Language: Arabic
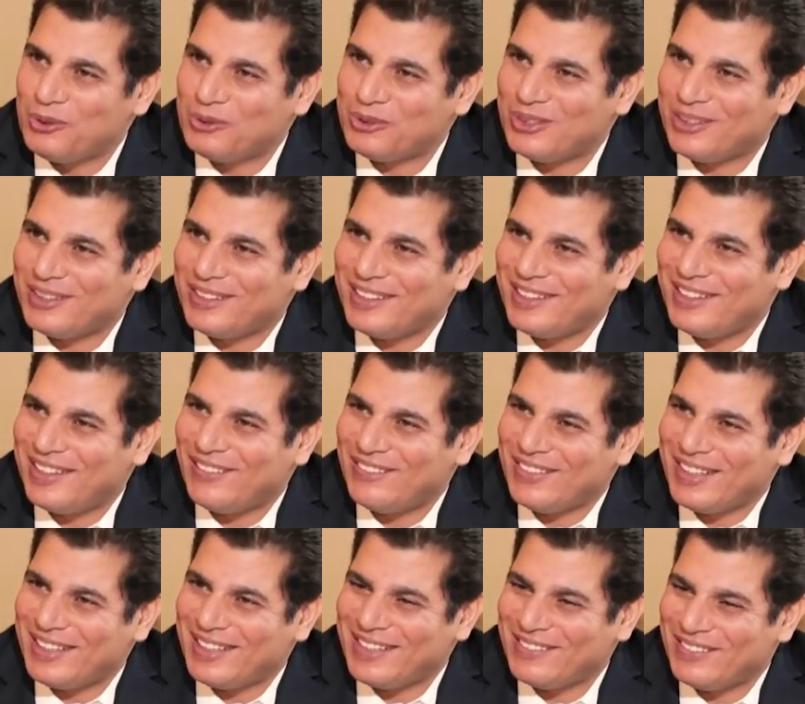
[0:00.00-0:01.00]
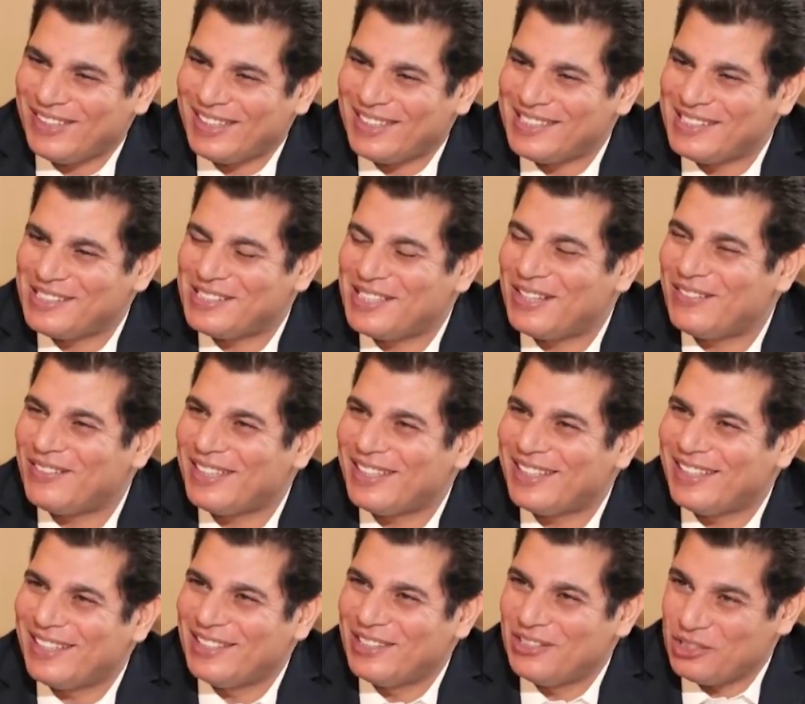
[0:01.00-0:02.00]
وصديقه من من الزمن
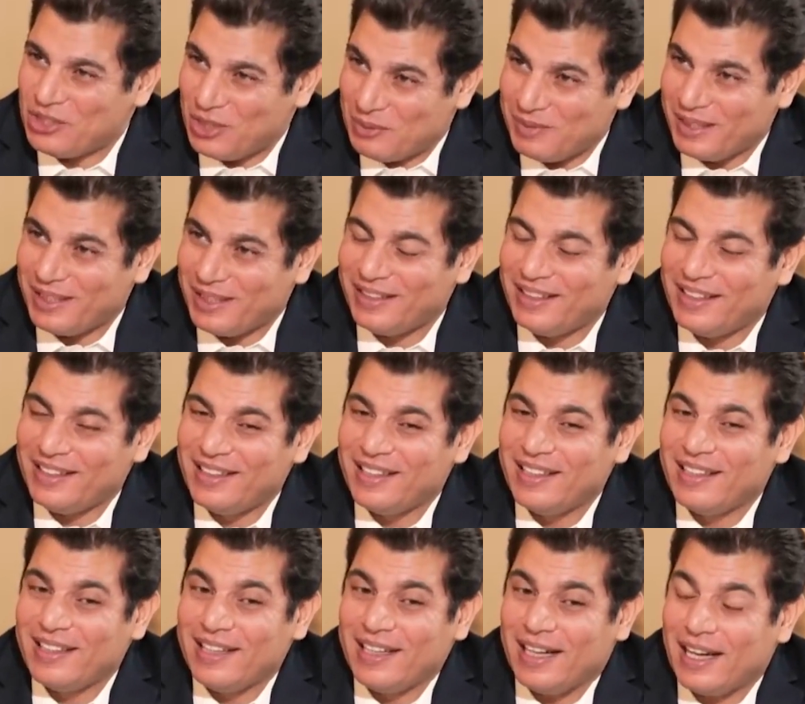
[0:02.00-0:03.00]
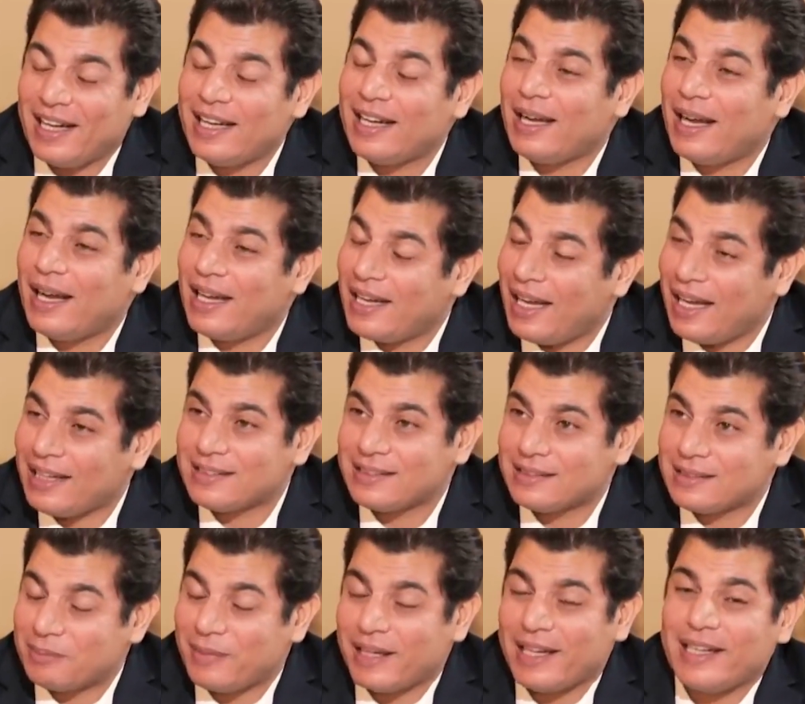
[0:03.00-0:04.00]
الجميل انا على
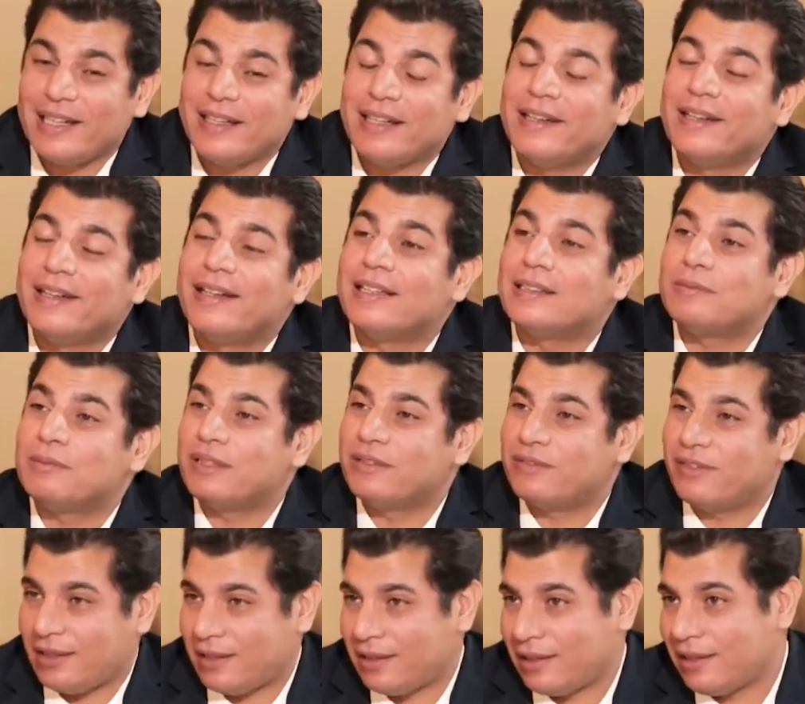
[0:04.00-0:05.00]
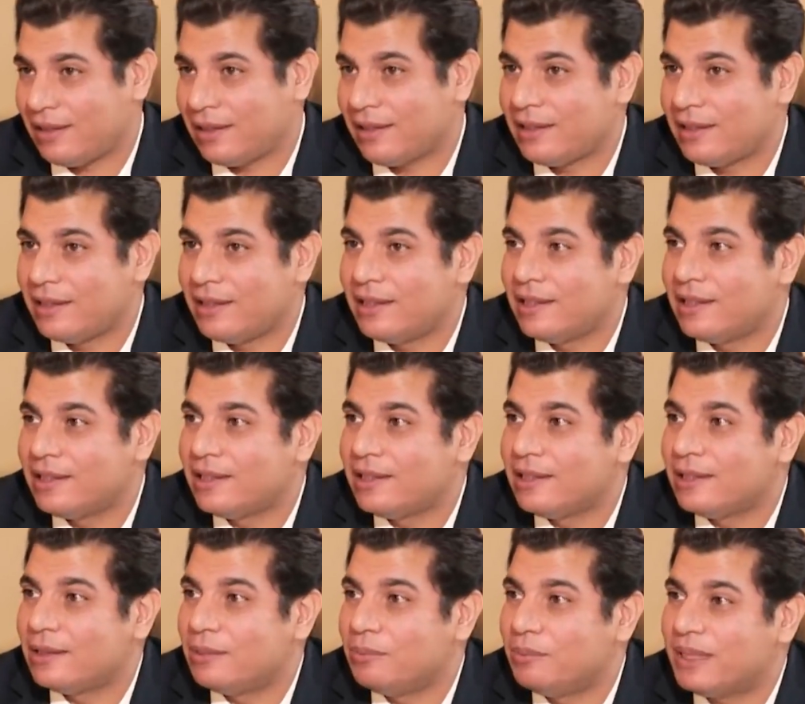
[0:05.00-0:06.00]
عكس ما كل الناس بتفكر
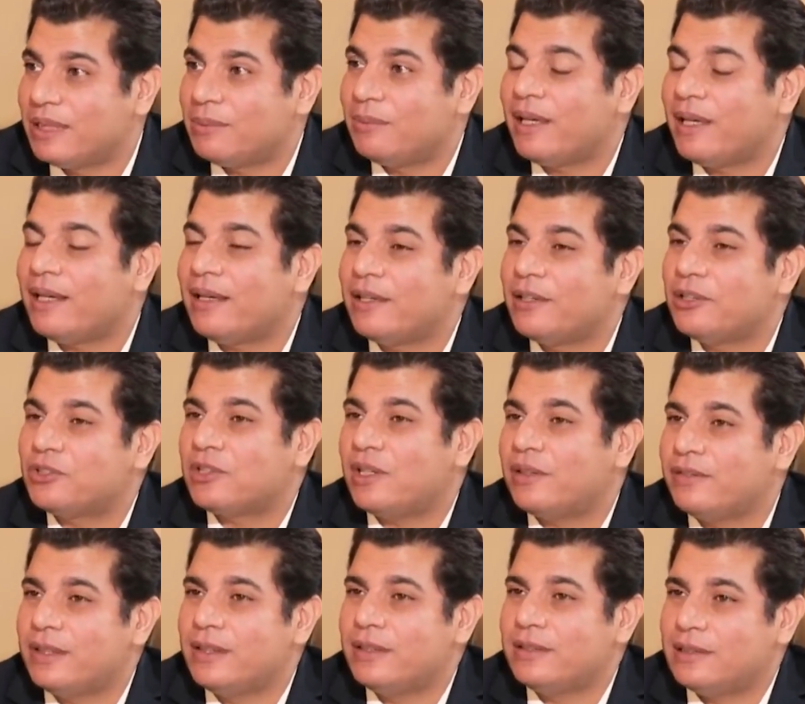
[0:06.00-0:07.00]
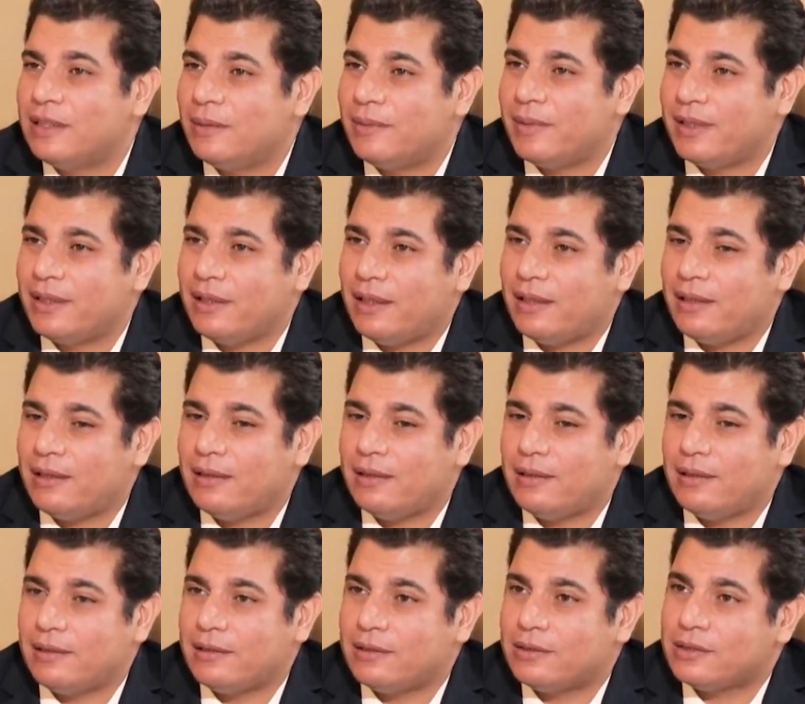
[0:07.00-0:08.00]
بتمنى يرجع في الزمن
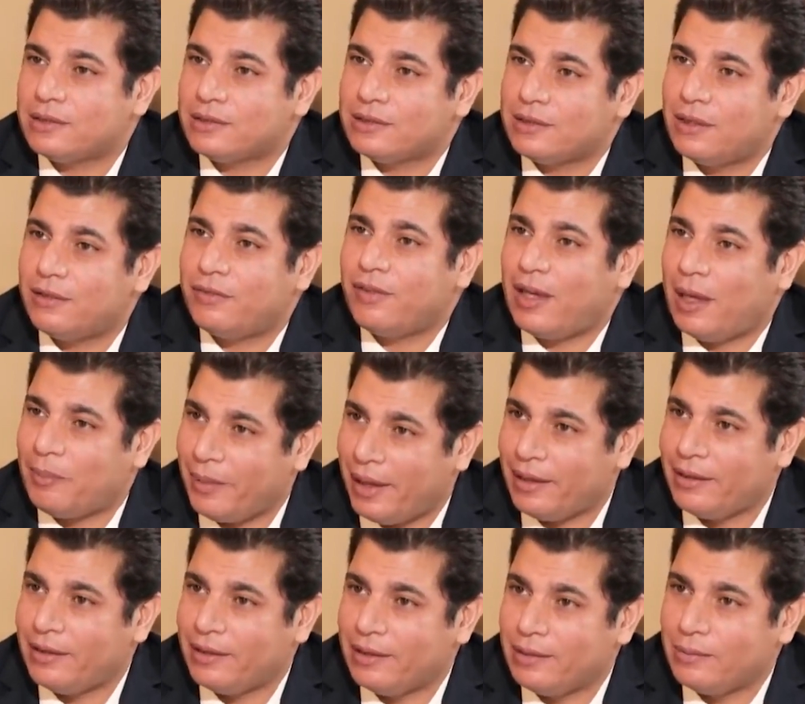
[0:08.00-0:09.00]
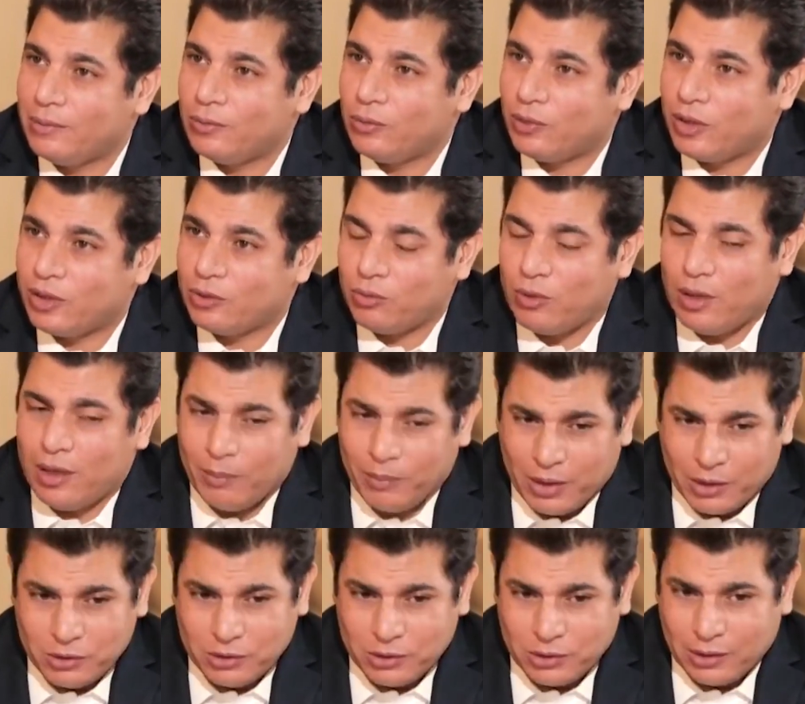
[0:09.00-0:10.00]
على الصف عم علم كنت واحد من
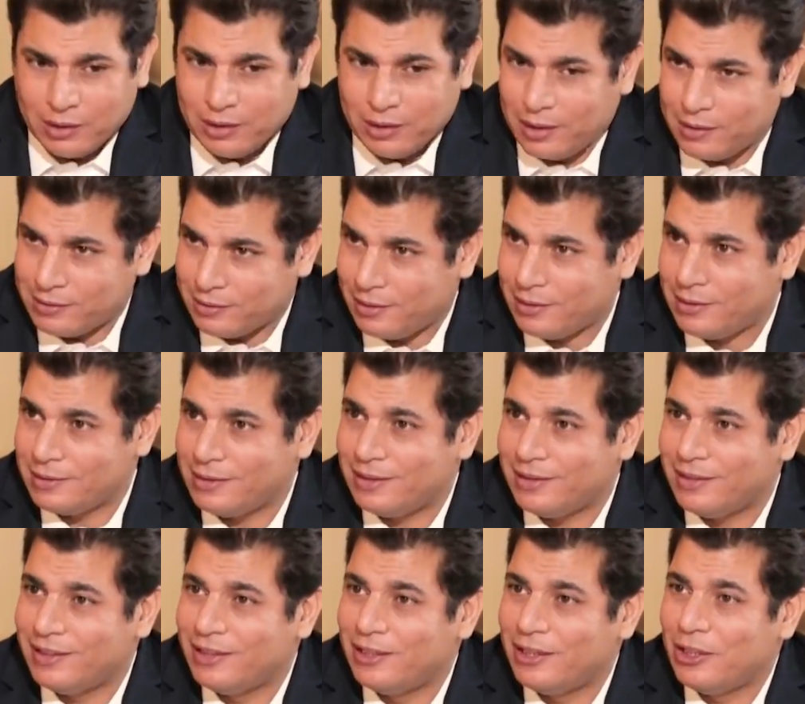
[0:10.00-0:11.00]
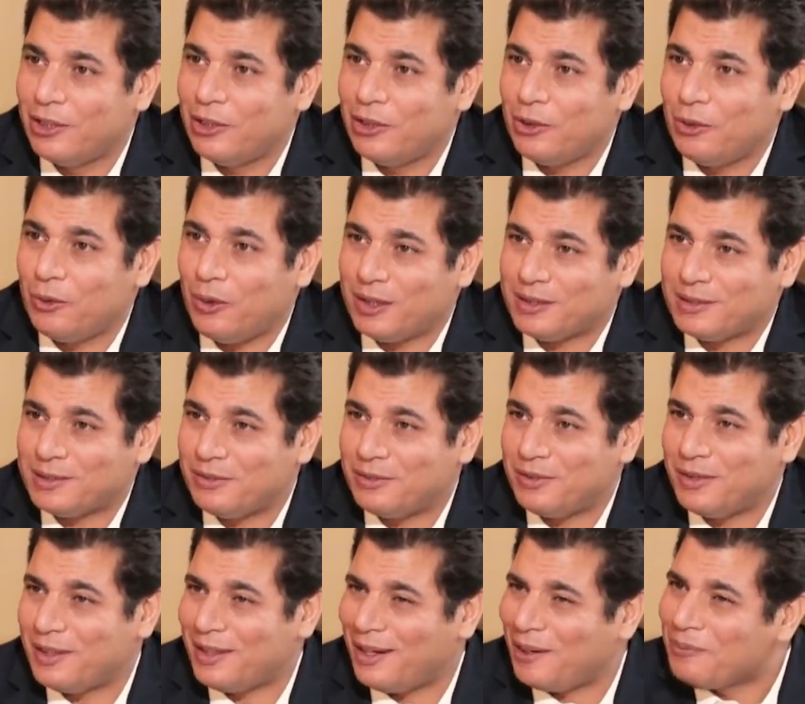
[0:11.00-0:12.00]
اشطر الاساتذه وعلى
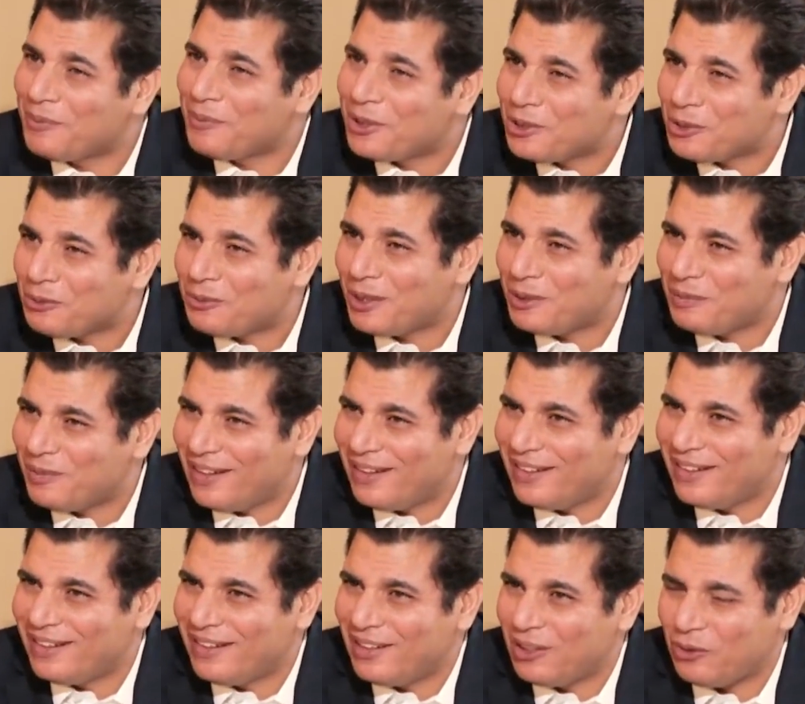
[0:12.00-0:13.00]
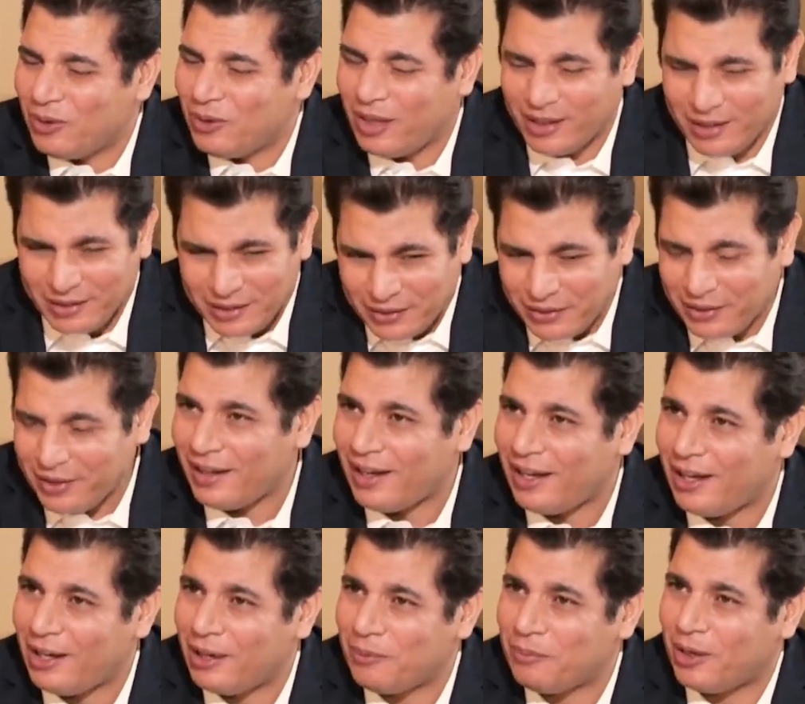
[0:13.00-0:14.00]
السفير عم بكتب المقال وعلى
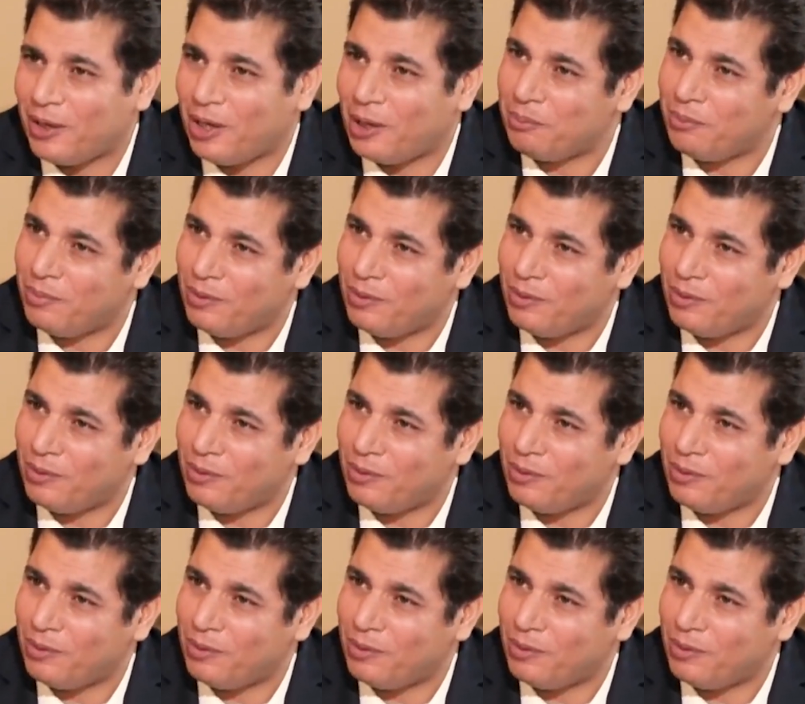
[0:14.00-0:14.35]
الاذاعه مخبى